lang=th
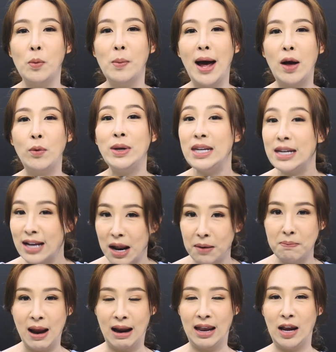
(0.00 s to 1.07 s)
ชมคะวิธีการ
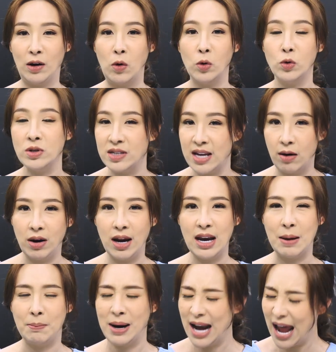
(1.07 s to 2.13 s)
แบ่งเขตของคุณเจอรี่
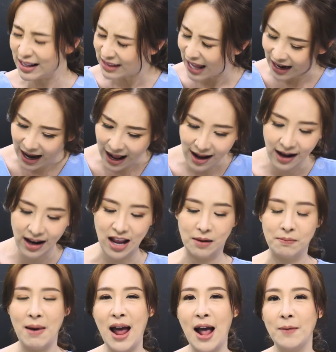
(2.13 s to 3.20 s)
เนี่ยมันหน้าตาน่าเกลียด
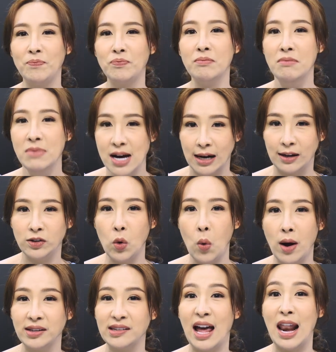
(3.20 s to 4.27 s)
มากเหมือนตั
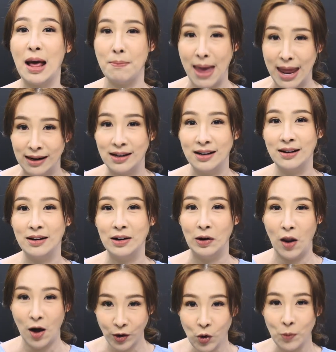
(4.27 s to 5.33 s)
วซาลาแมนเดอร์
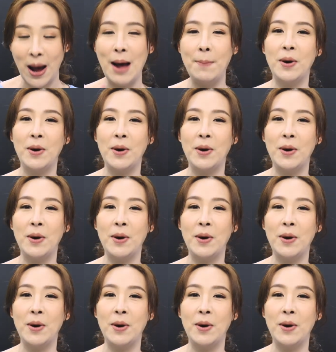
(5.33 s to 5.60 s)
ลองดูภา